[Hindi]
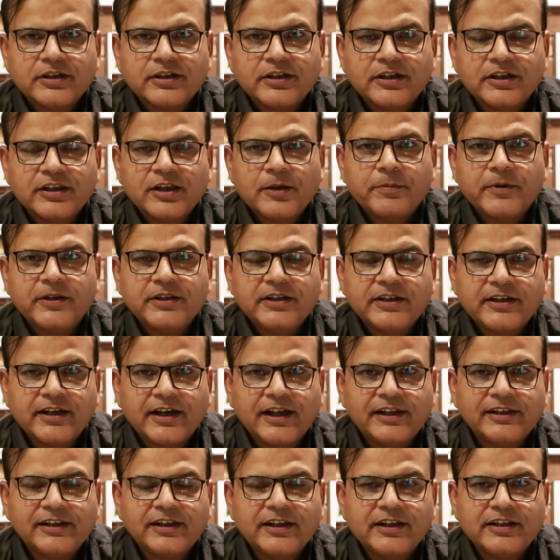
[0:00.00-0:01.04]
हेरा फेरी
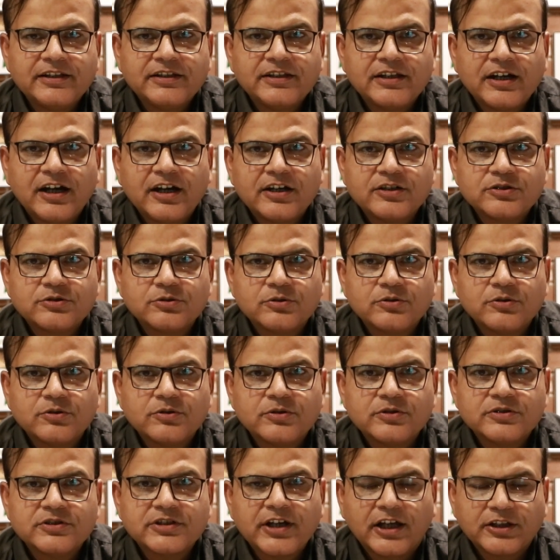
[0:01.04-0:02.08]
कह लें या जो
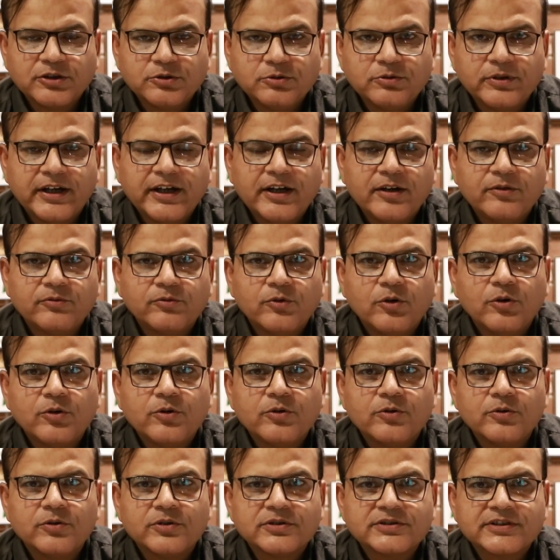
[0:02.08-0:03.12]
जादू है वो
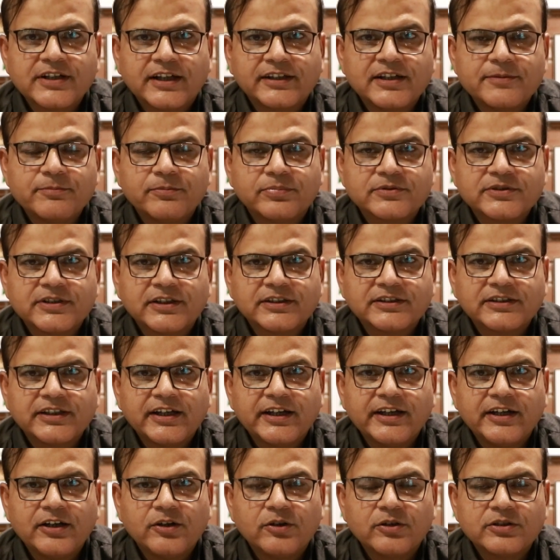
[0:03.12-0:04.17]
ज़्यादा चलता
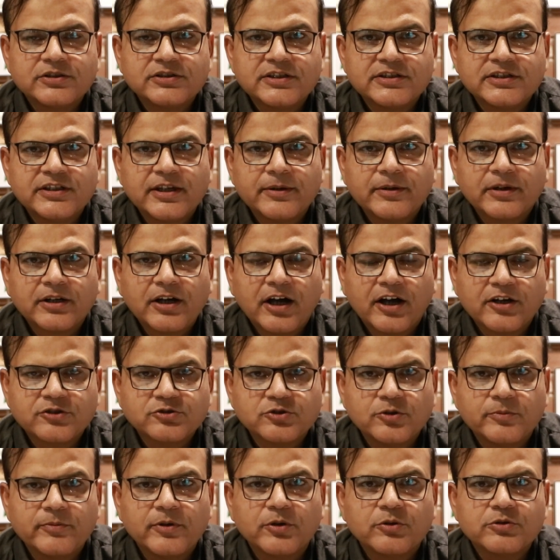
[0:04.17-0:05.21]
है और चीज़ें
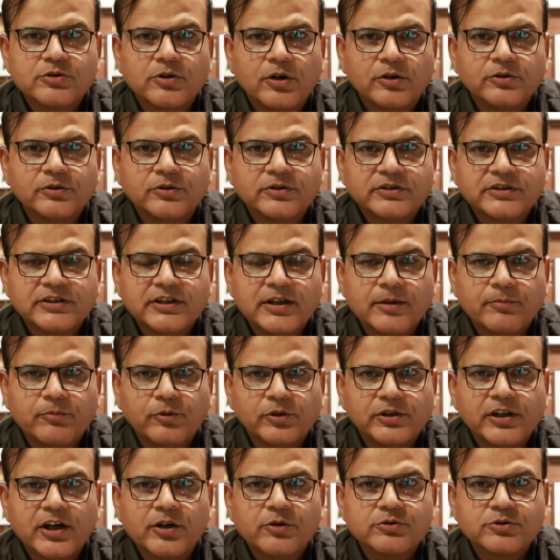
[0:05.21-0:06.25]
कागज़ों में कुछ और होती हैं
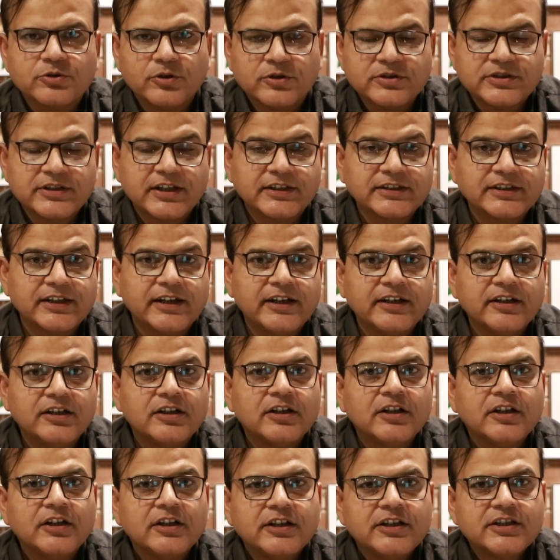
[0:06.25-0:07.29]
बोला कुछ और जाता है
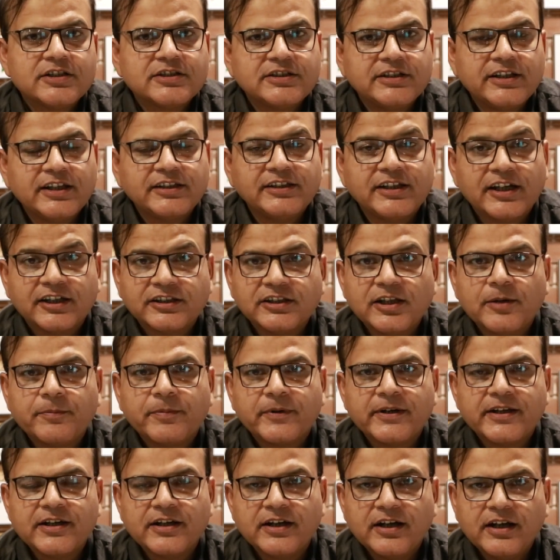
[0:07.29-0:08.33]
इसलिए देखना
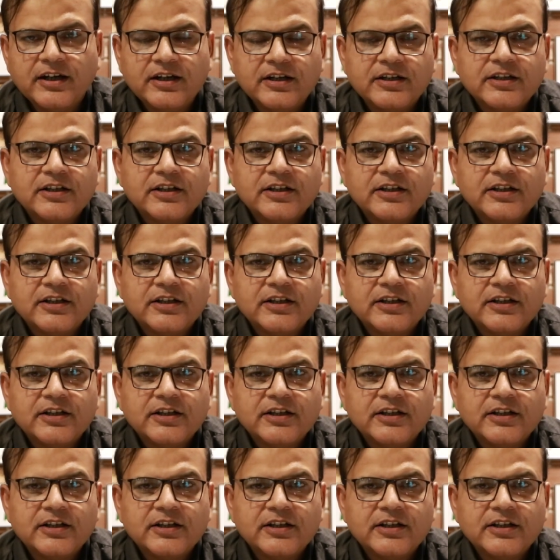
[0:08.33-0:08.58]
पड़ेगा